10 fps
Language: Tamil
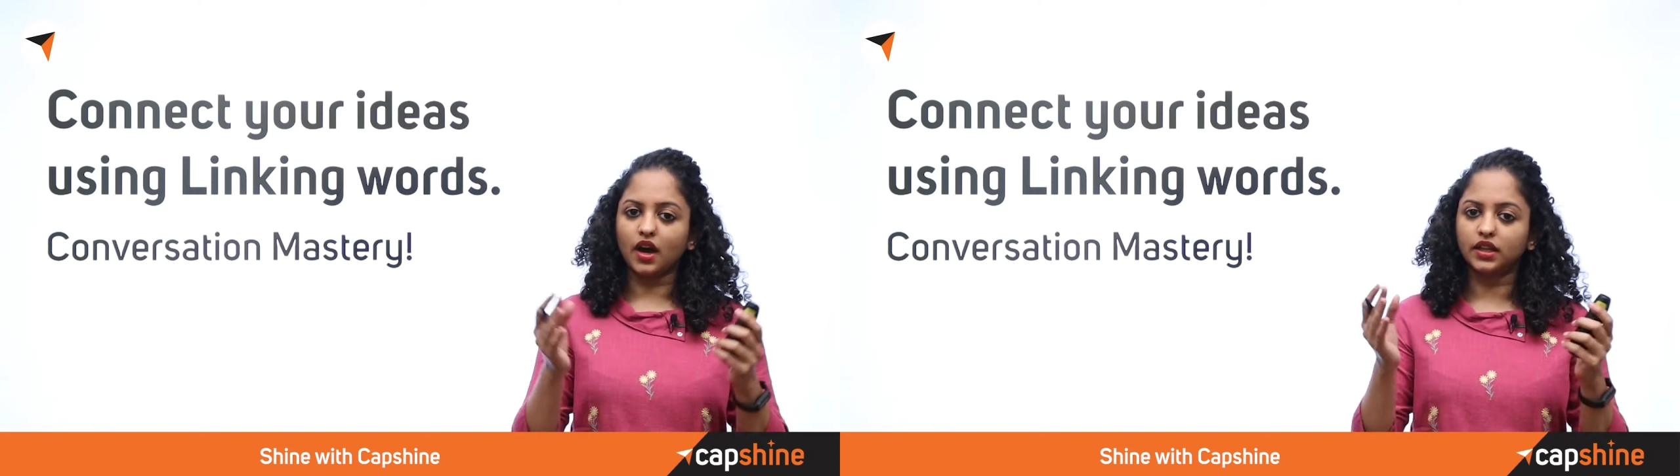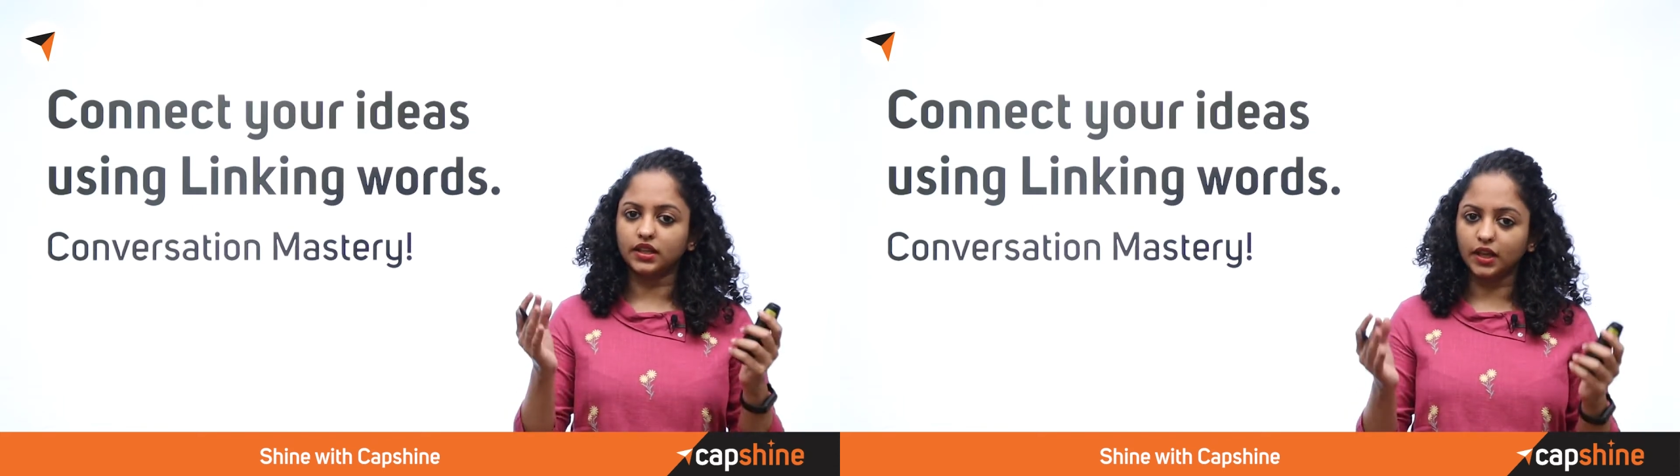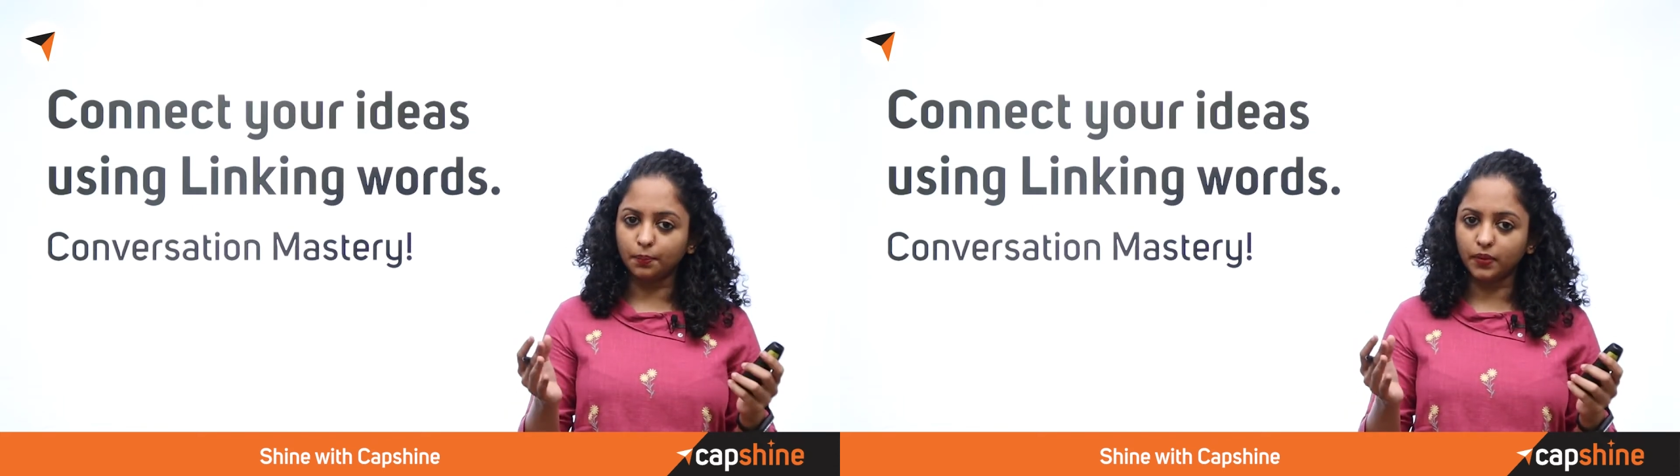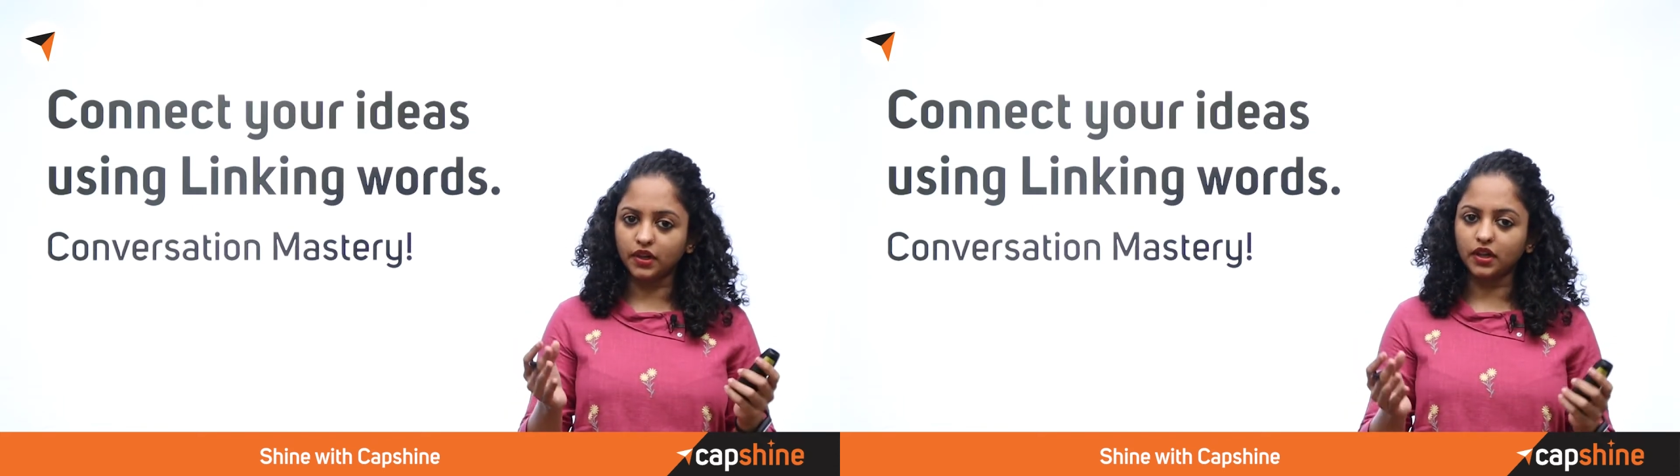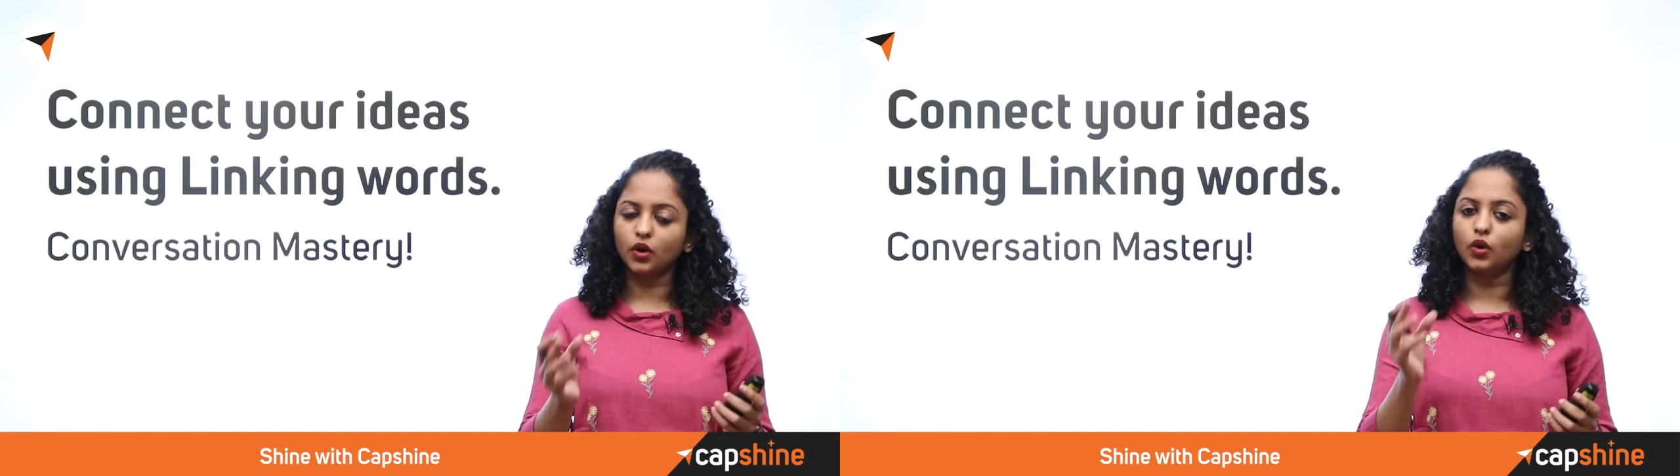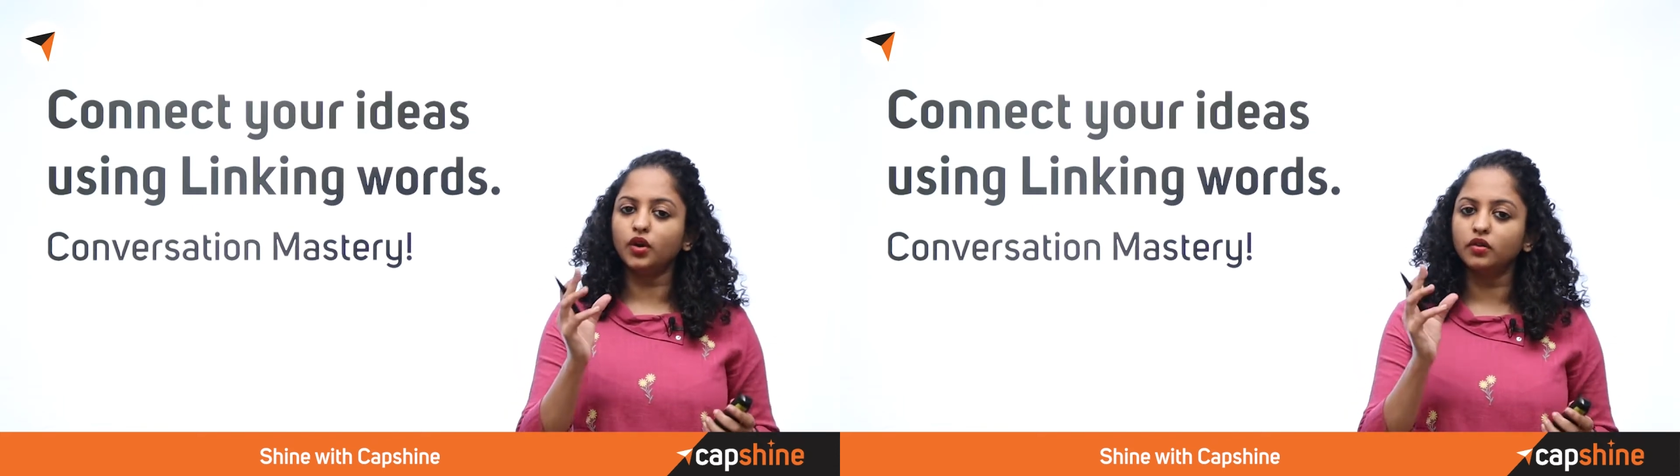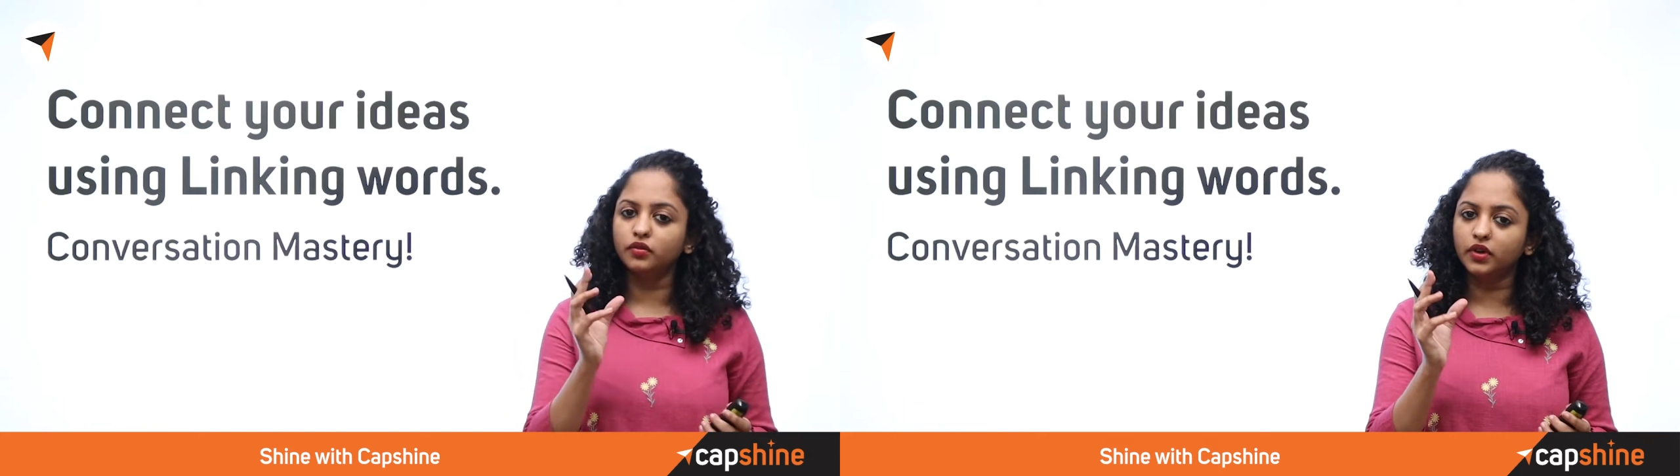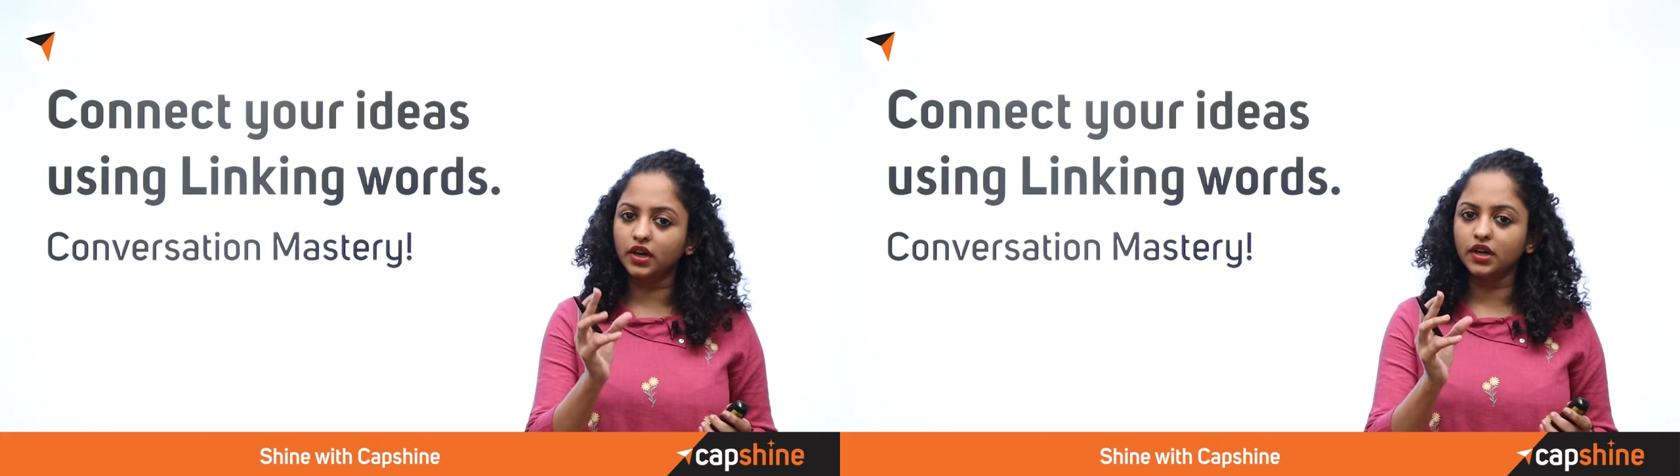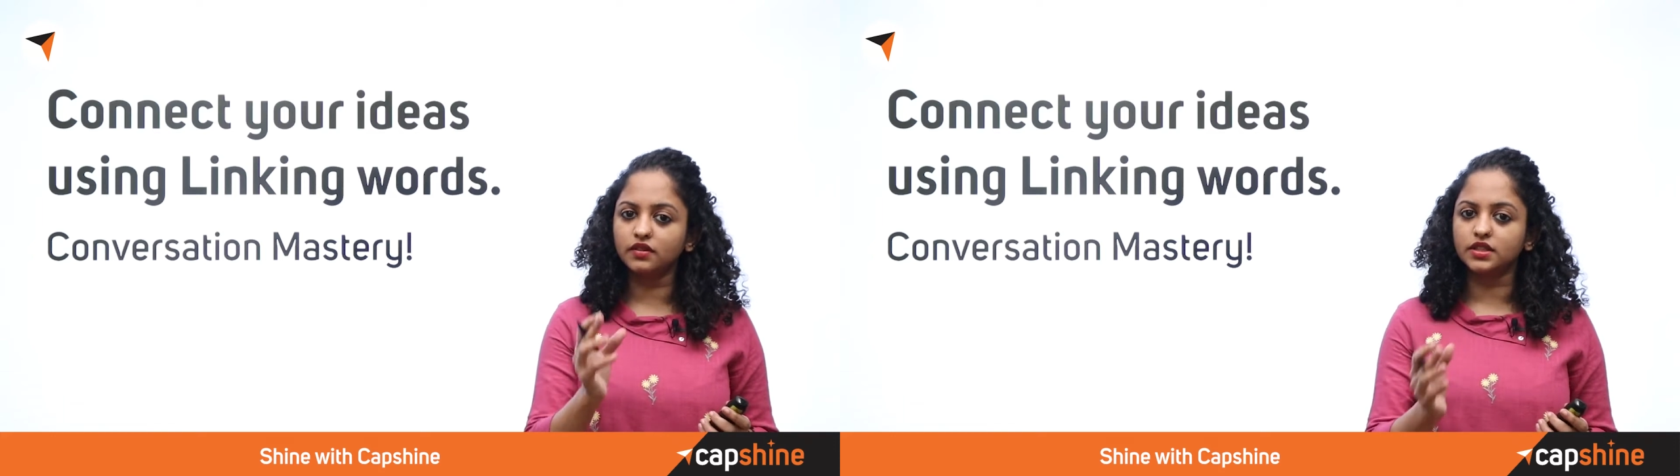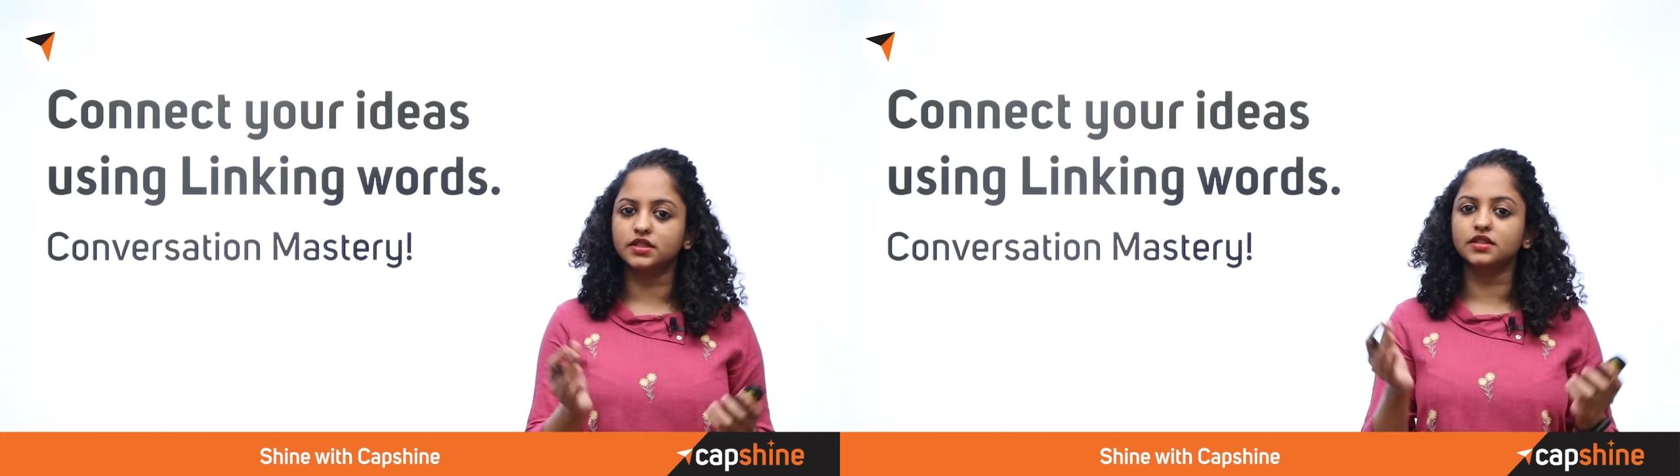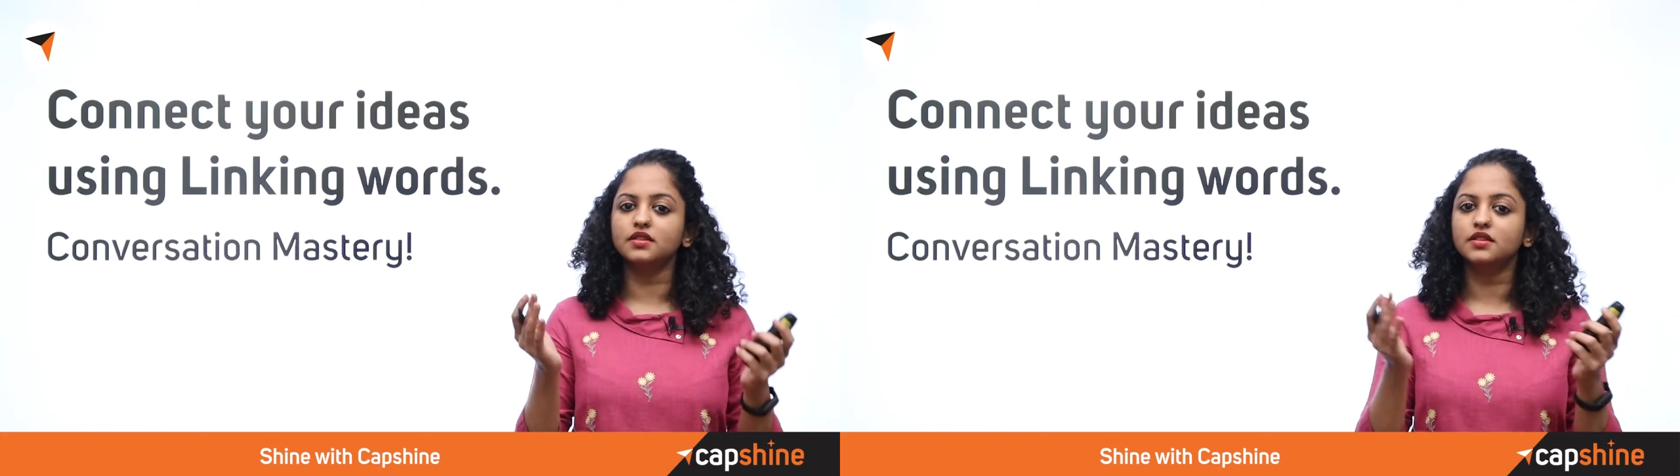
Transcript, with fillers: அது எப்படி ஒரு வேர்டை வச்சு